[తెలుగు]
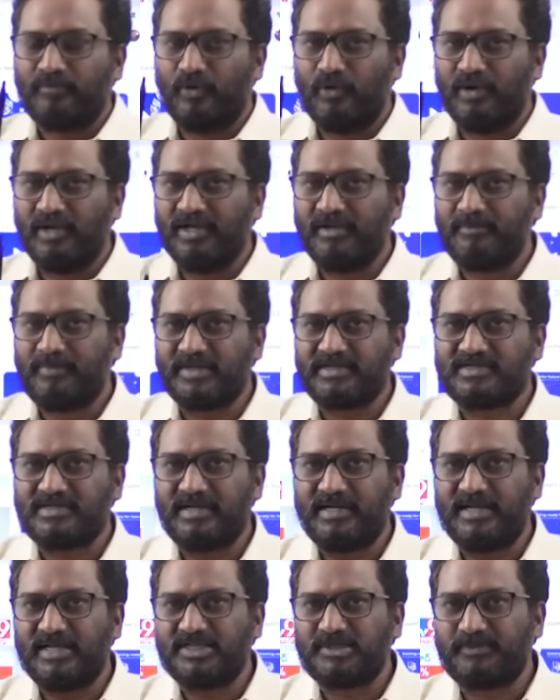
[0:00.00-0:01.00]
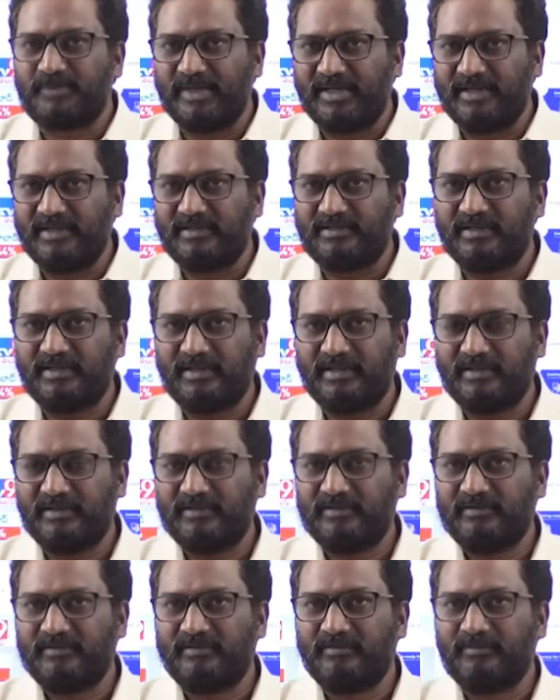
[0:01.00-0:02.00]
పోలింగ్ పర్సంటేజ్ పెరిగితే
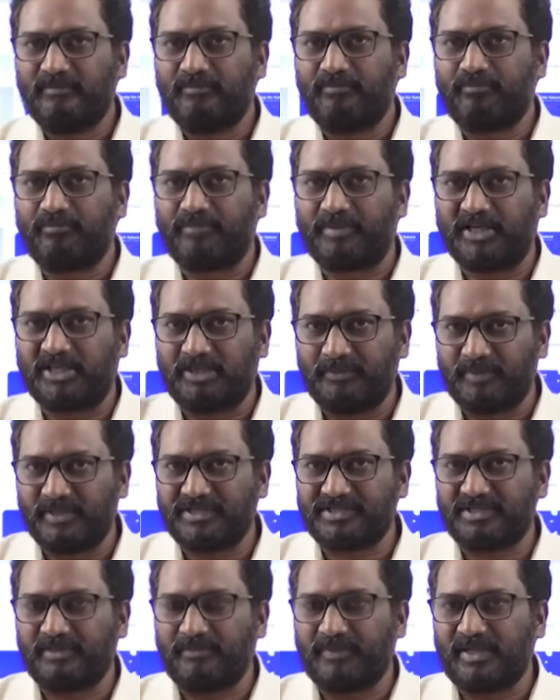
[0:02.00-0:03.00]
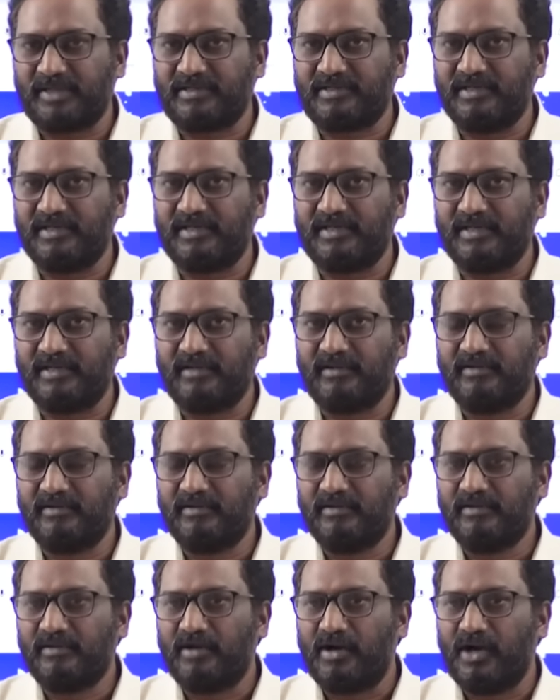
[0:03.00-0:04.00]
ప్రతిపక్ష పార్టీకి
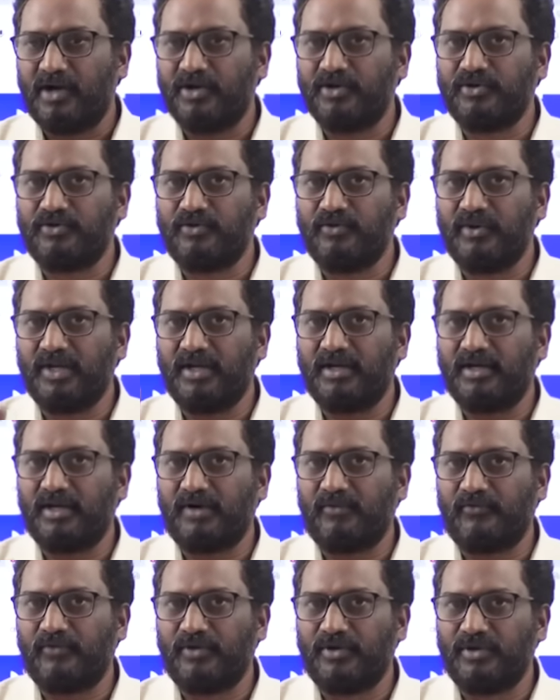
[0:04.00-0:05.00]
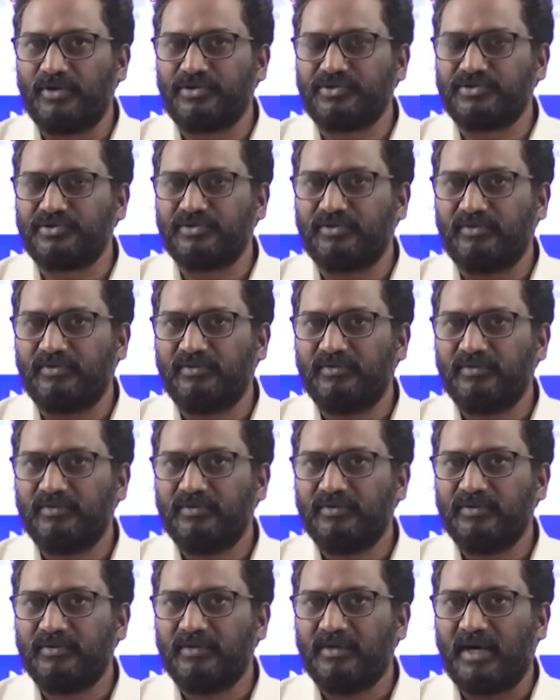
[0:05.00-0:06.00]
అనుకూలంగా ఉండొచ్చు
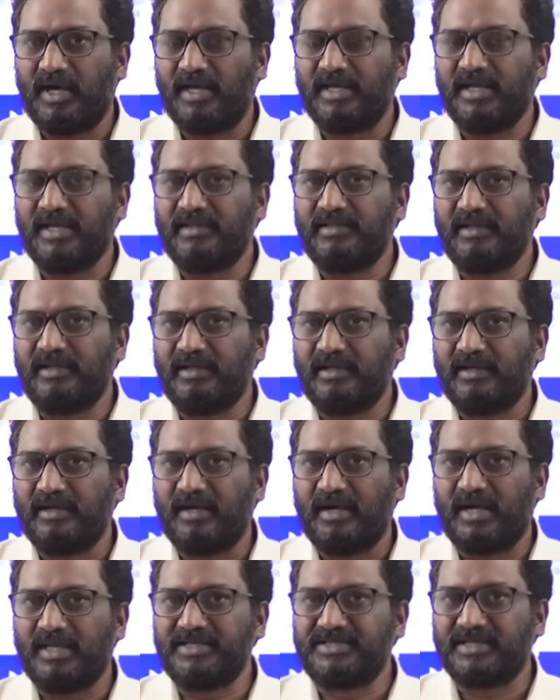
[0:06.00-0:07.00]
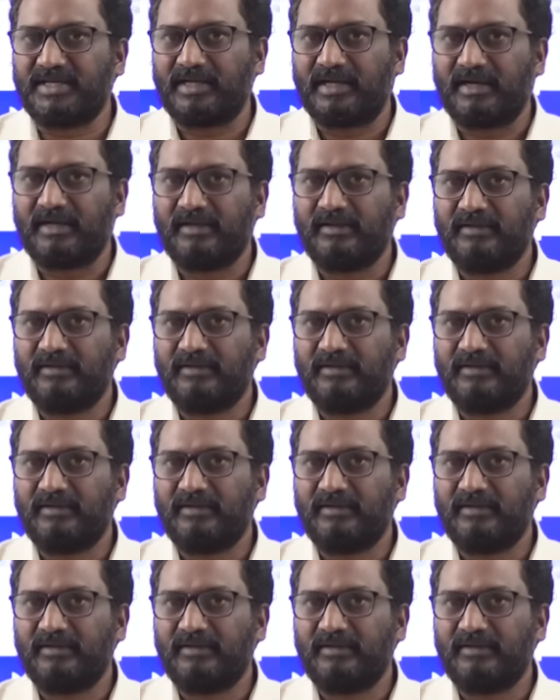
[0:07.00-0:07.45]
అనేది అంచనా